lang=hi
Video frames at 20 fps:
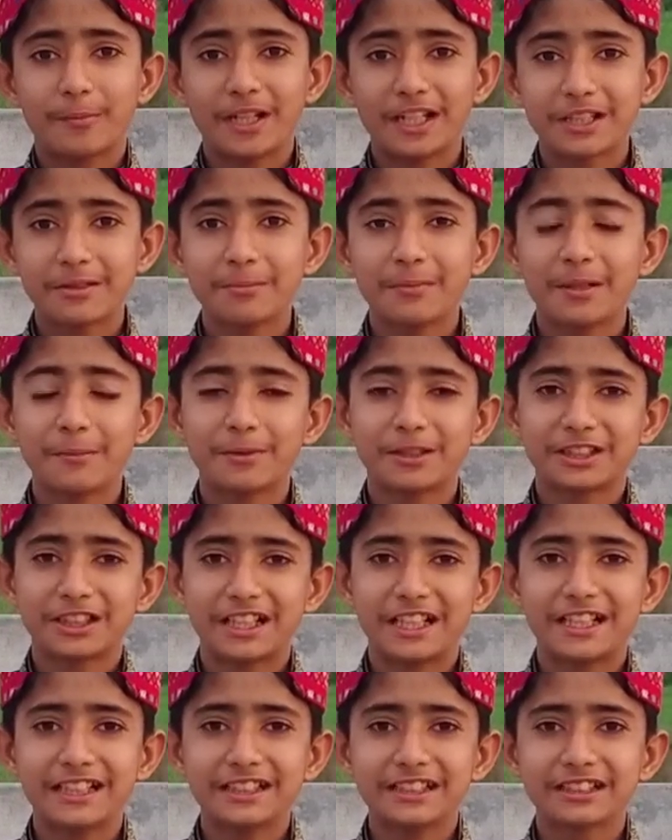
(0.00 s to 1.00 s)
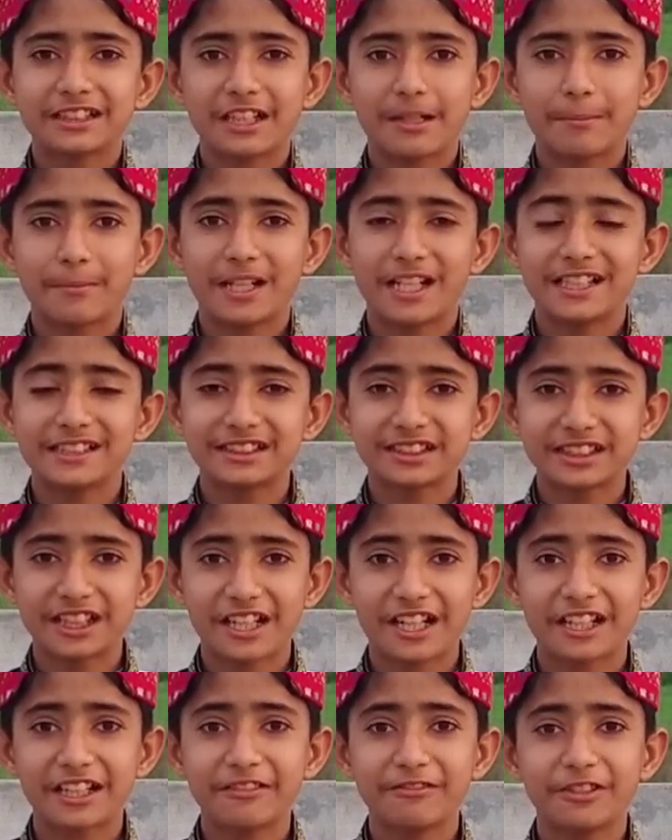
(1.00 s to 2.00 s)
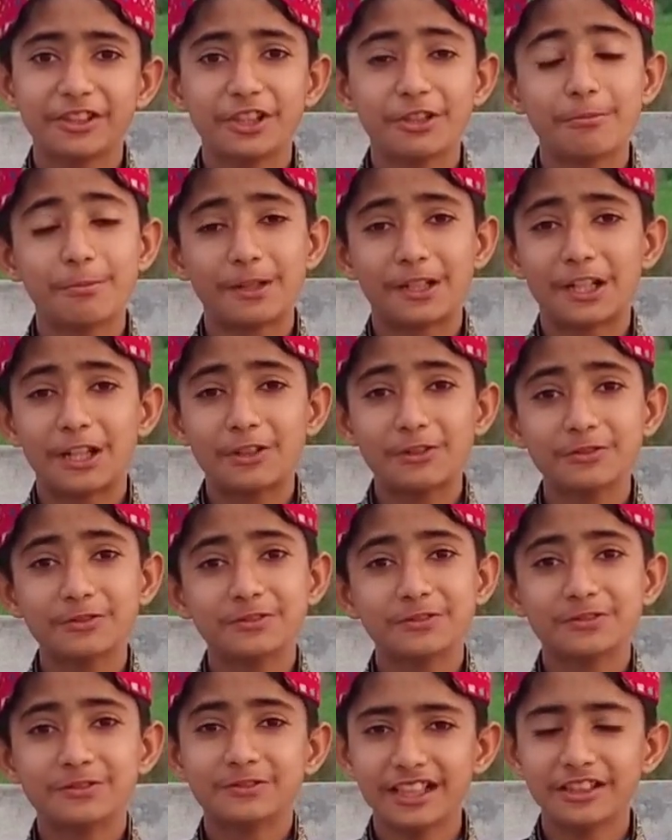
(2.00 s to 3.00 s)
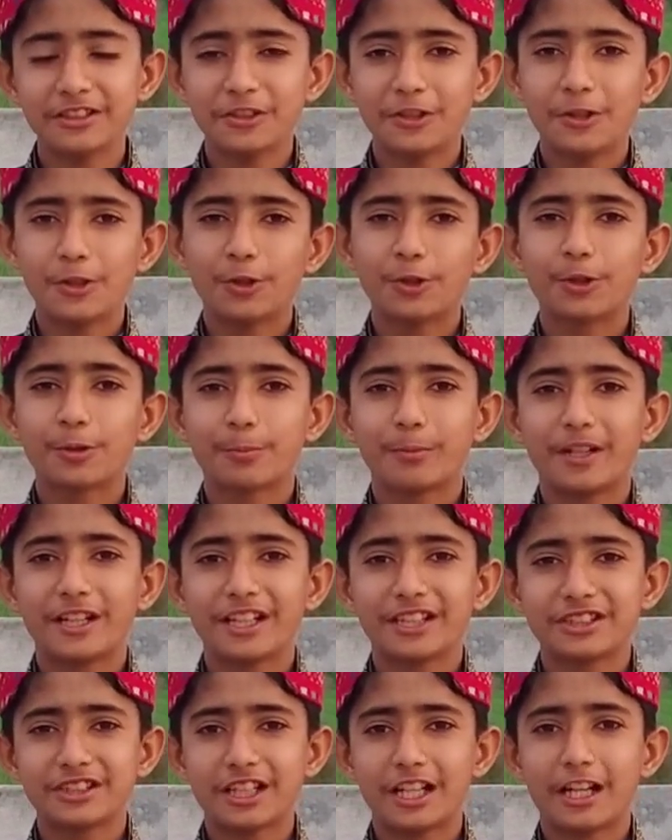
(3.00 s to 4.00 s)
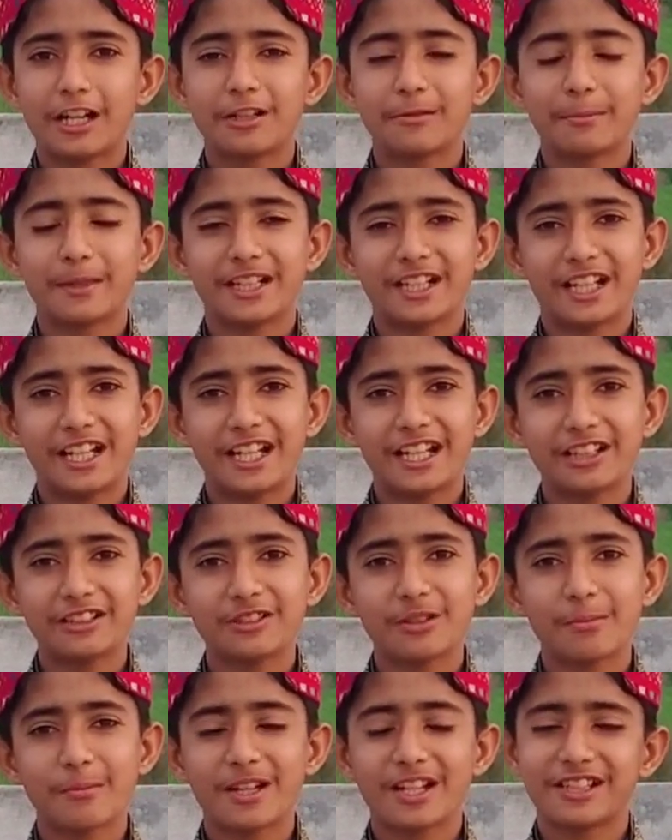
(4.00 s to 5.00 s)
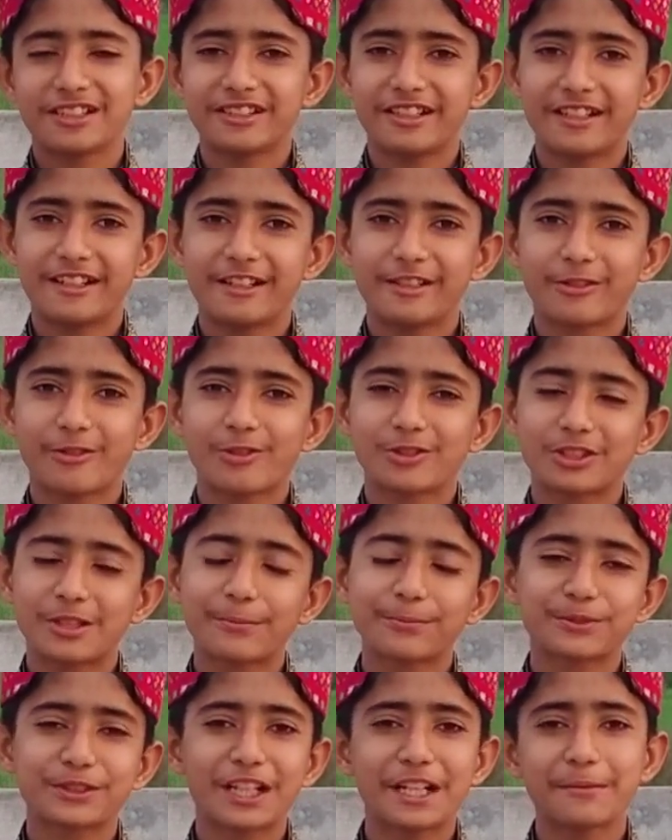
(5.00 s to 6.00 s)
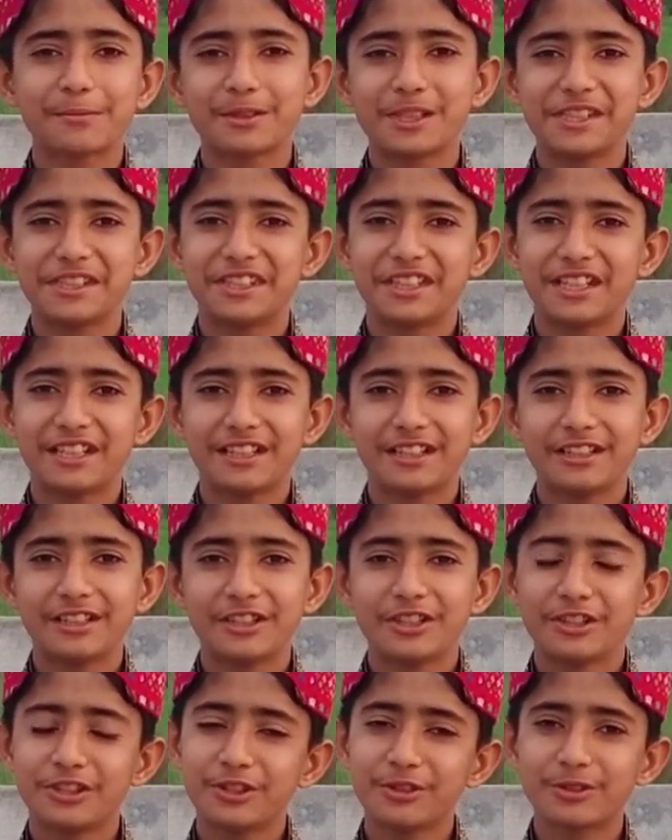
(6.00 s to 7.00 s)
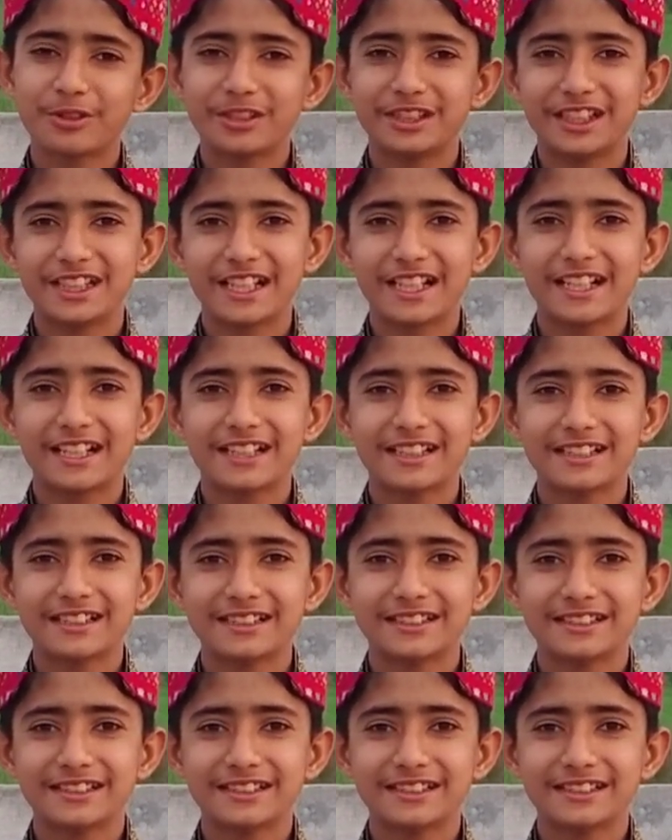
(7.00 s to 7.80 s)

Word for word: कमेंट में बताएं कि मैं इस तरह की वीडियो बनाऊं और मेरे चैनल में नए तो मेरे चैनल को सब्सक्राइब कीजिए शुक्रिया